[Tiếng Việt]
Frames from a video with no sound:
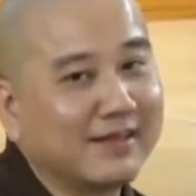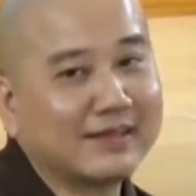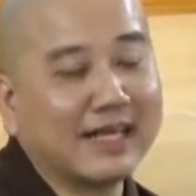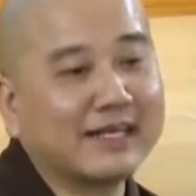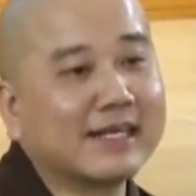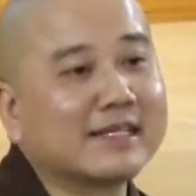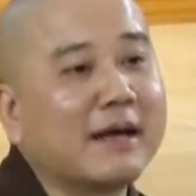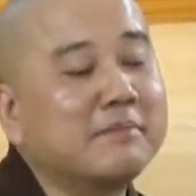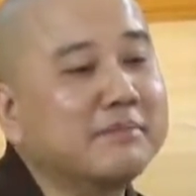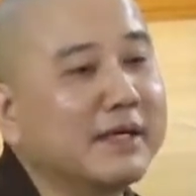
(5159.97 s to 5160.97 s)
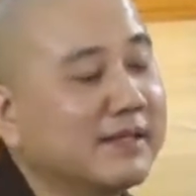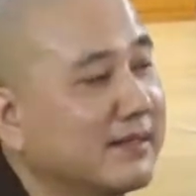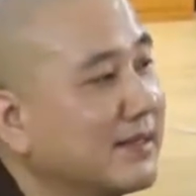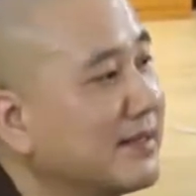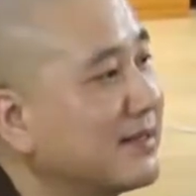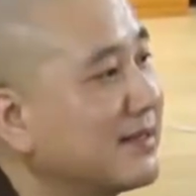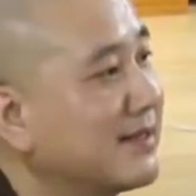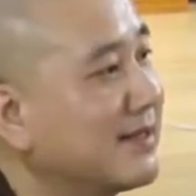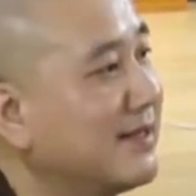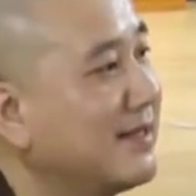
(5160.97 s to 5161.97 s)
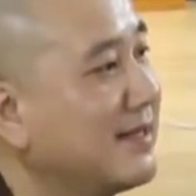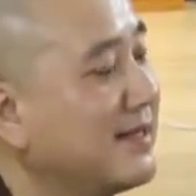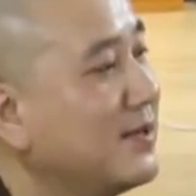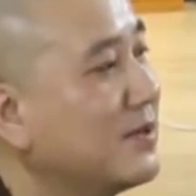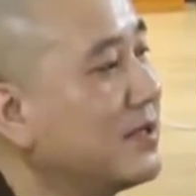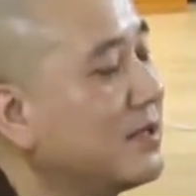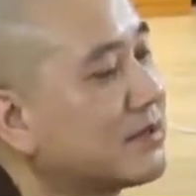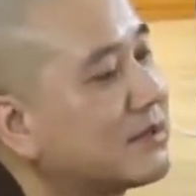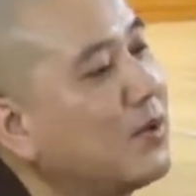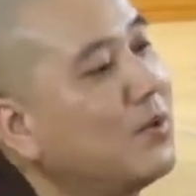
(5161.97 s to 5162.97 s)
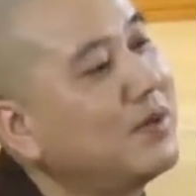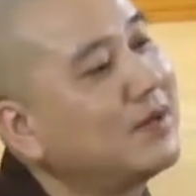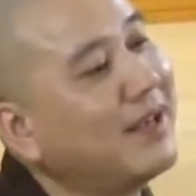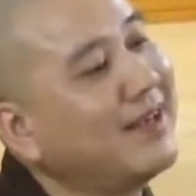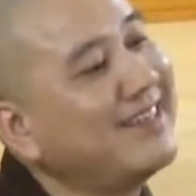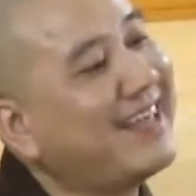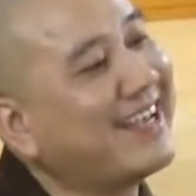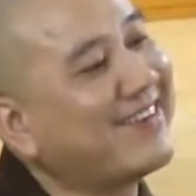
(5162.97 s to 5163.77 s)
Tại vì cái tâm mình đó. Thí dụ nói tôi nghĩ như vậy phải